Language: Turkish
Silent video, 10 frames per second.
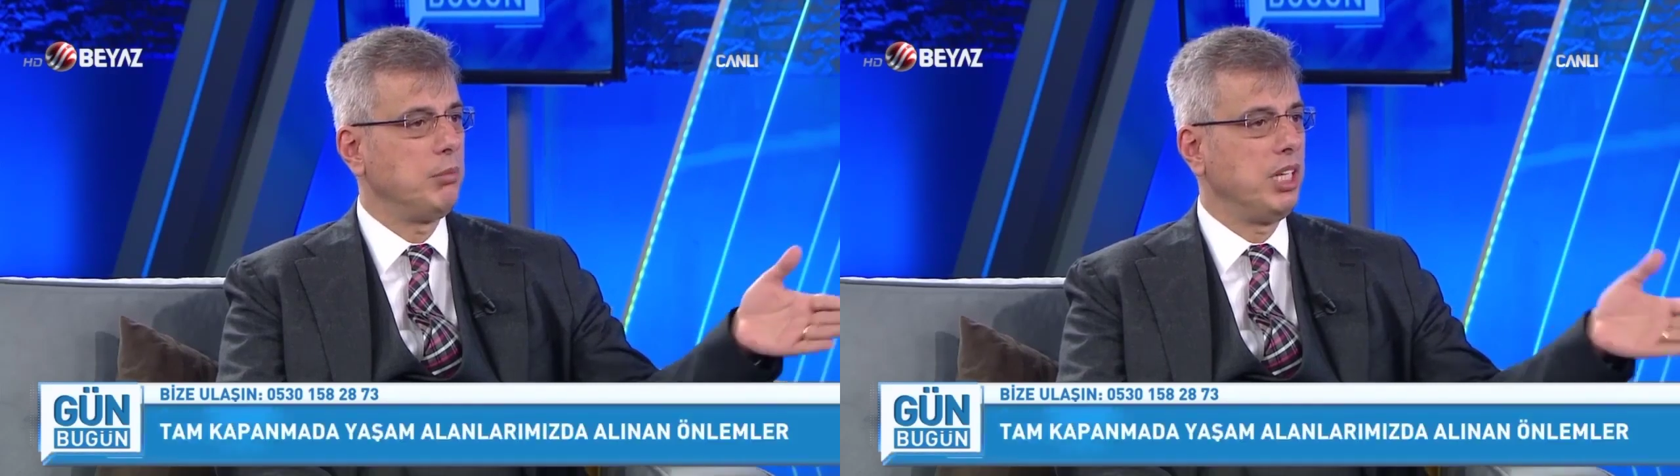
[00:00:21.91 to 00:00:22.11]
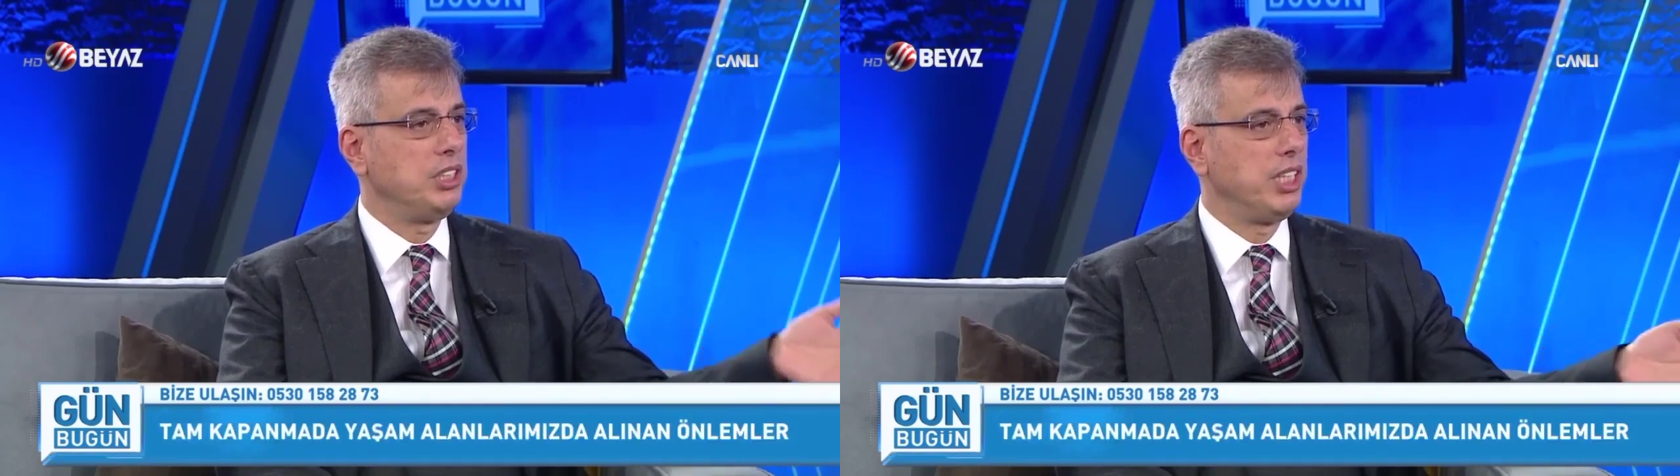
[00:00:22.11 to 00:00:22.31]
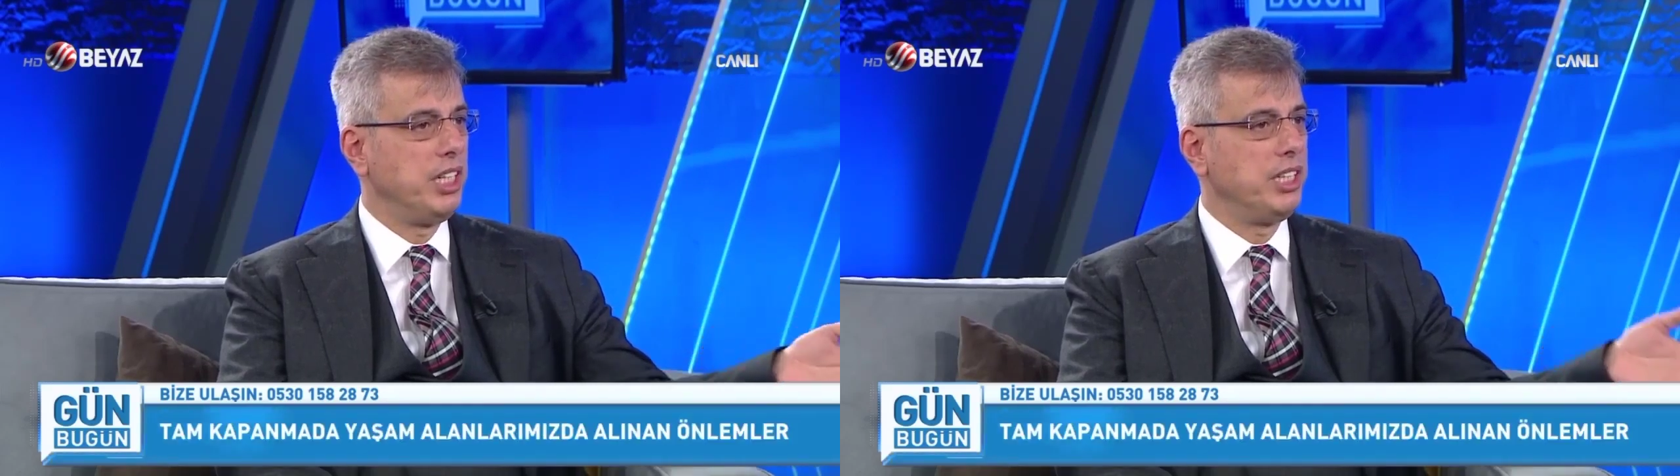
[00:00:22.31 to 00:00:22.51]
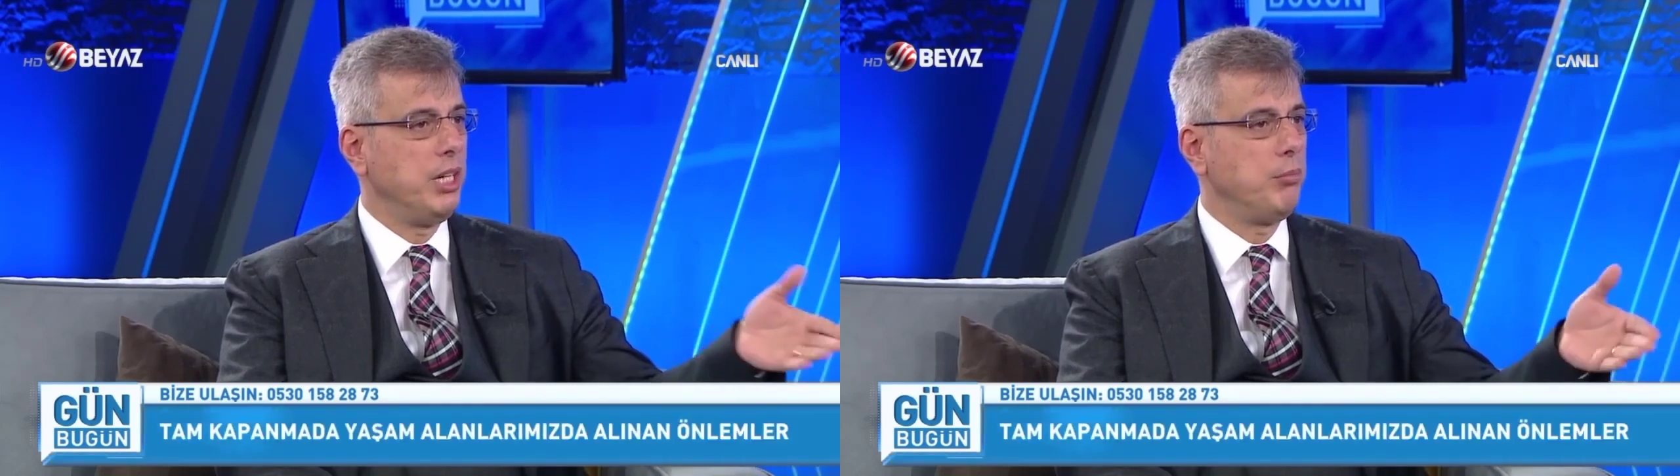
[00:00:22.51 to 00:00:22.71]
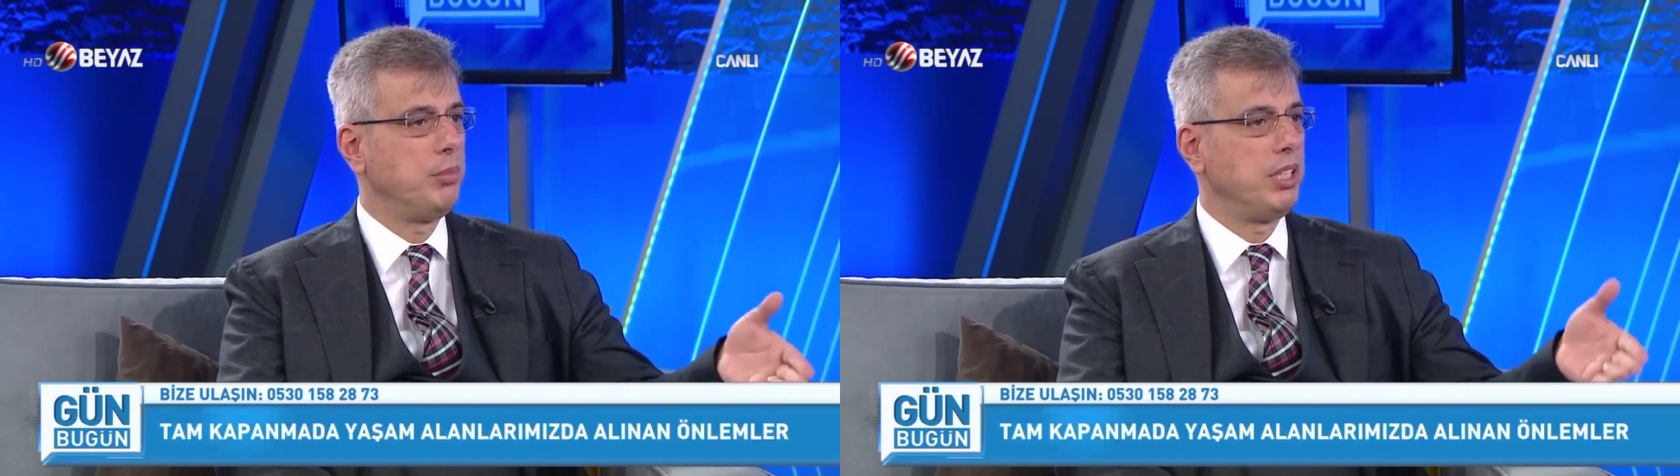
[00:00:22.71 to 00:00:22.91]
bahçelerinde
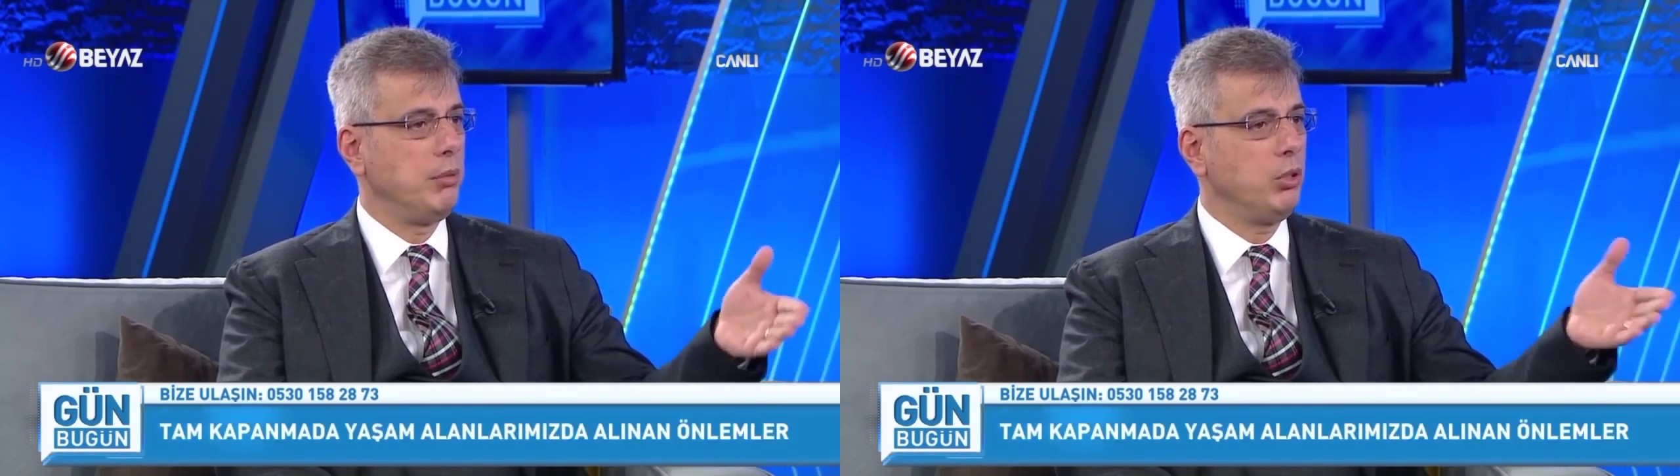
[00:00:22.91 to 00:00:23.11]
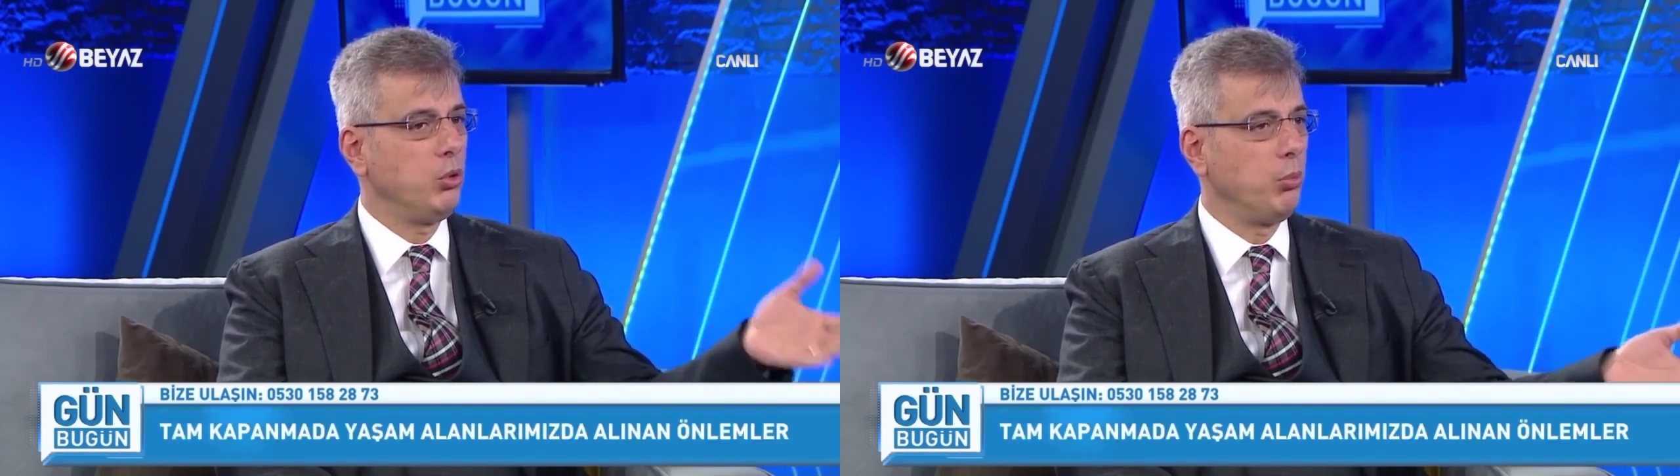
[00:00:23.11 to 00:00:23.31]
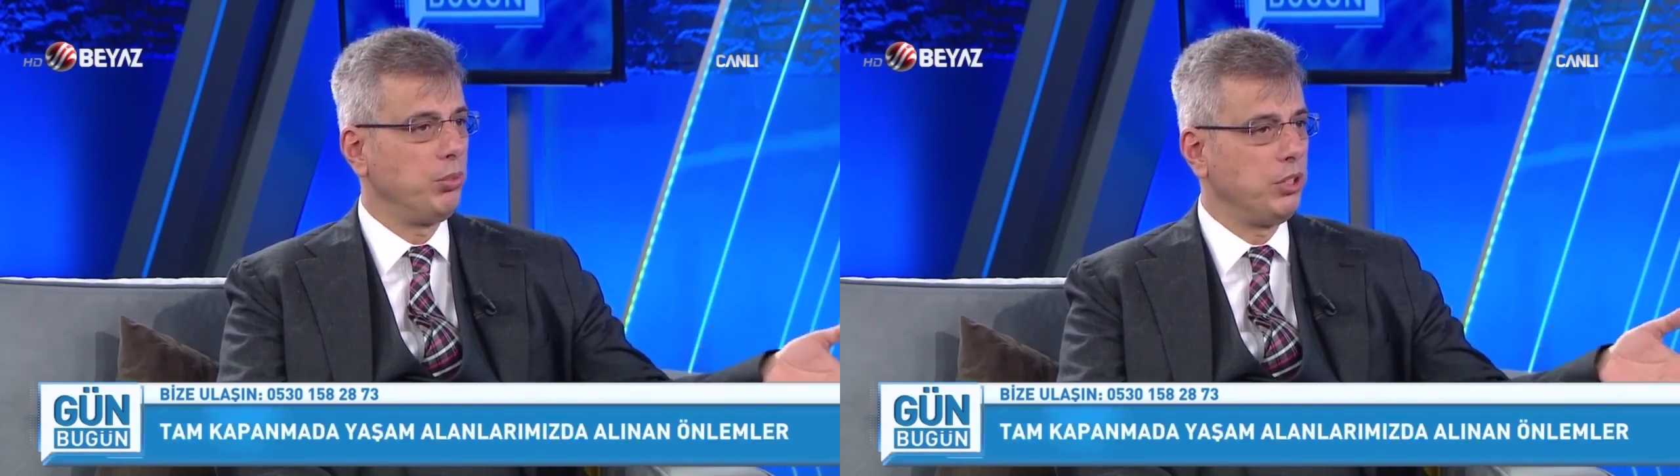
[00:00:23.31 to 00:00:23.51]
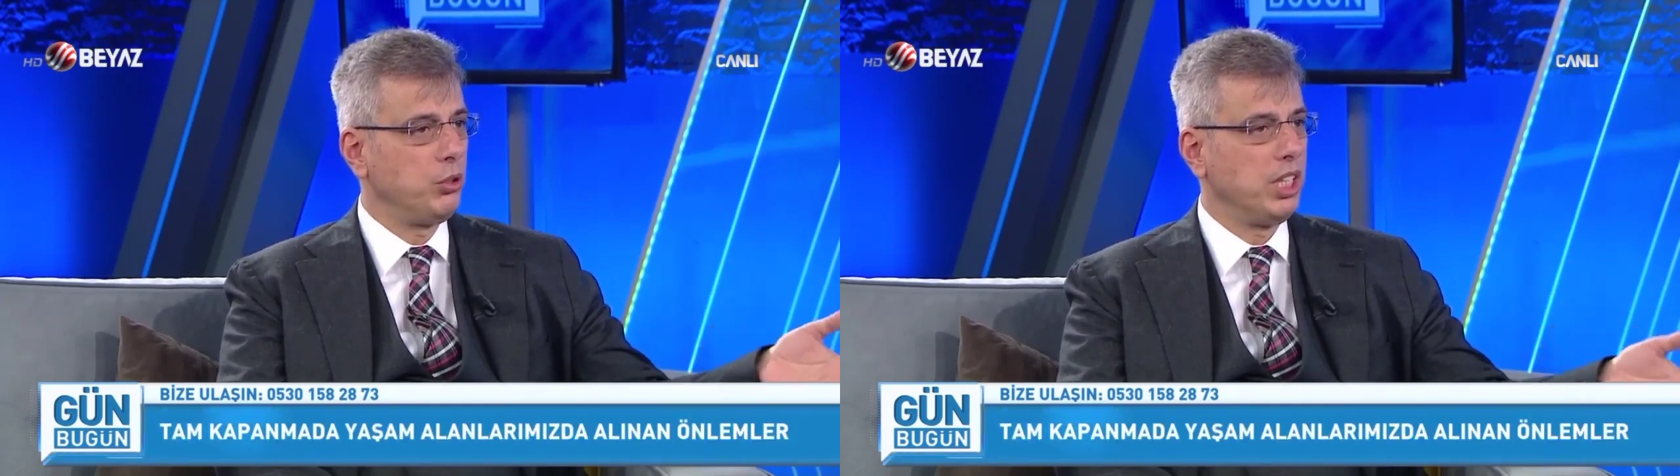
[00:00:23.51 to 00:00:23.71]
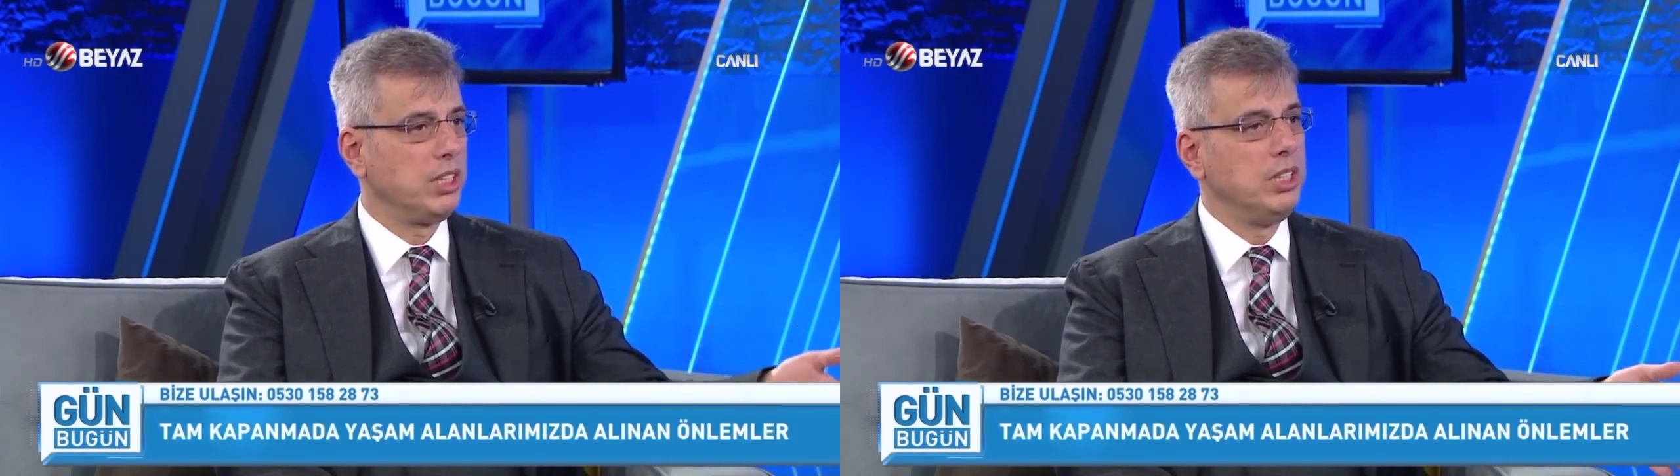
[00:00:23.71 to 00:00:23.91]
hep beraber toplanıyorlar.